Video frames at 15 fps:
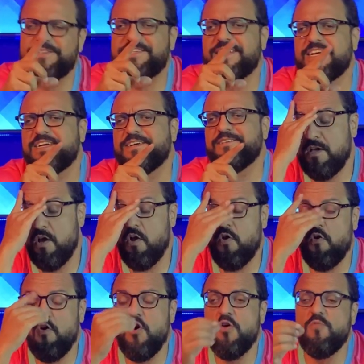Tiagão,
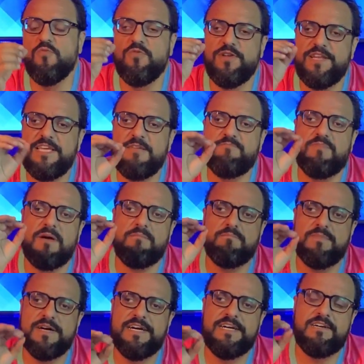como limpa
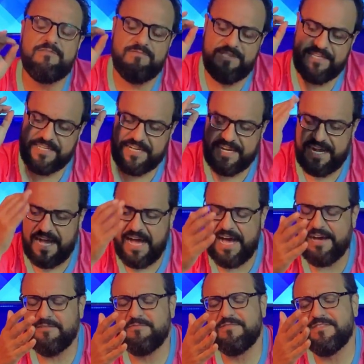banco de
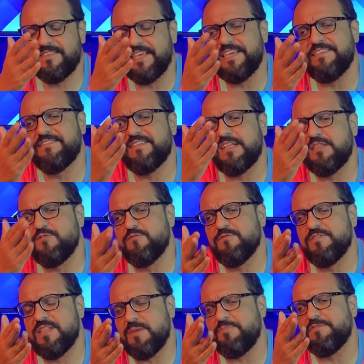carro sem
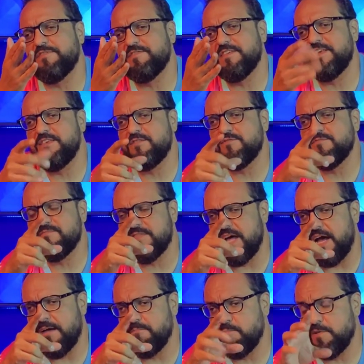extratora? Dá para fazer isso?
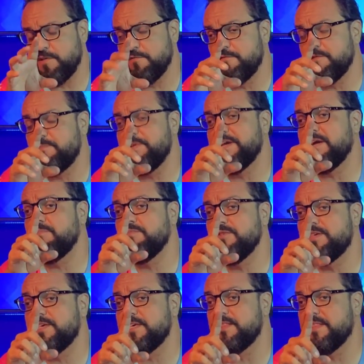Dá, mas eu vou explicar por
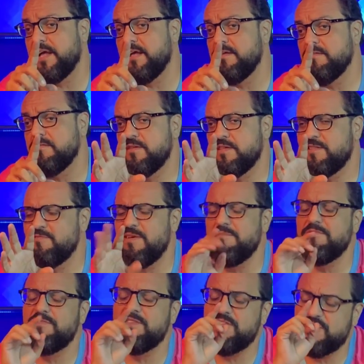quê, tá? Não é
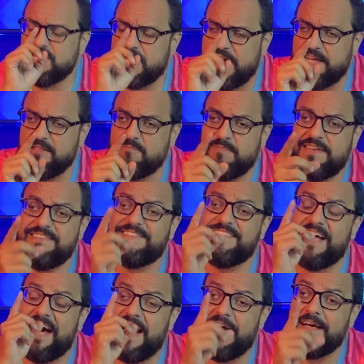muito indicado, mas
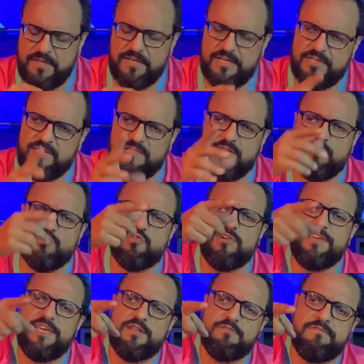dá já dá um
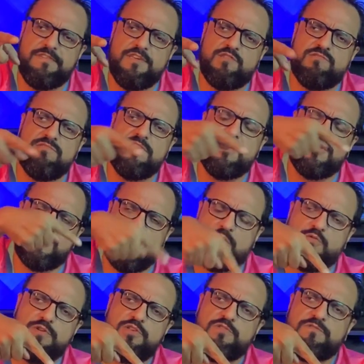joinha no vídeo, já
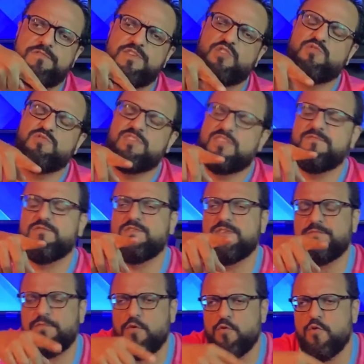curte o vídeo. E se
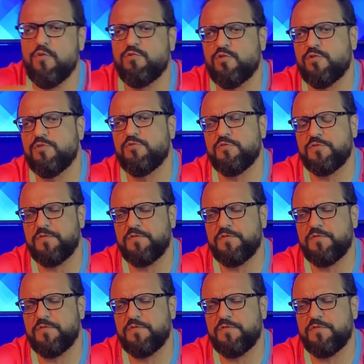você for contra o que eu tô te